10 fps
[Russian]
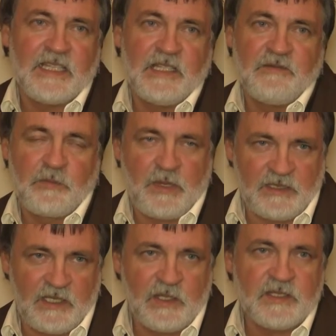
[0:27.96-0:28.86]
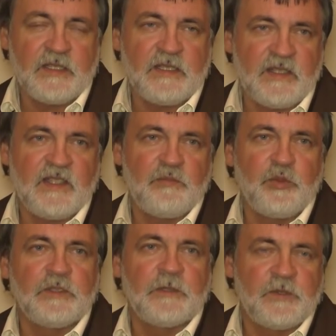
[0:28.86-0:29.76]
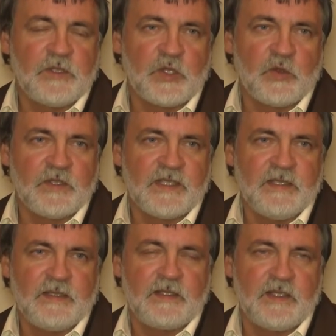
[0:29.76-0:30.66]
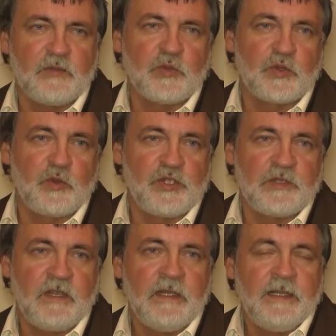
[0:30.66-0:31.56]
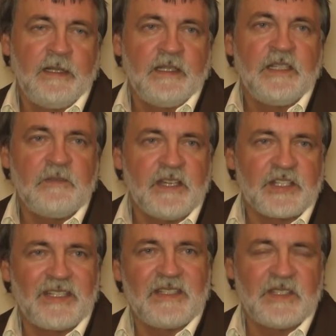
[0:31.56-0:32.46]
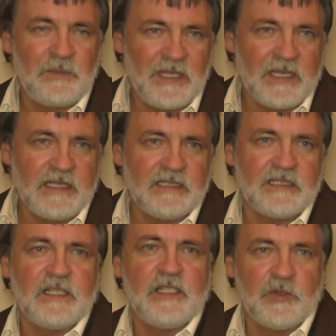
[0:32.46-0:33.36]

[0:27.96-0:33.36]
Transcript: они выполняются, 10 пунктов инструкции, система устойчива. Неважно, семья это или